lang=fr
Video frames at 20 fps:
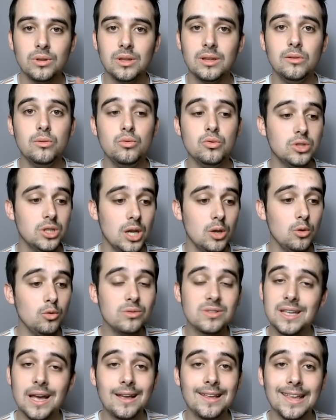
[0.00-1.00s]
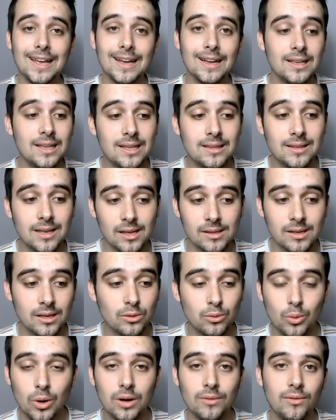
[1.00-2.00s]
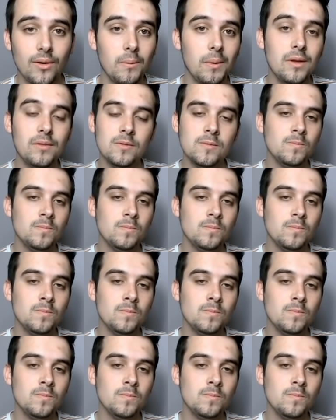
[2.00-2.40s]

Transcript: J'ai une strike, un hit, 4 étoiles, enfin bref,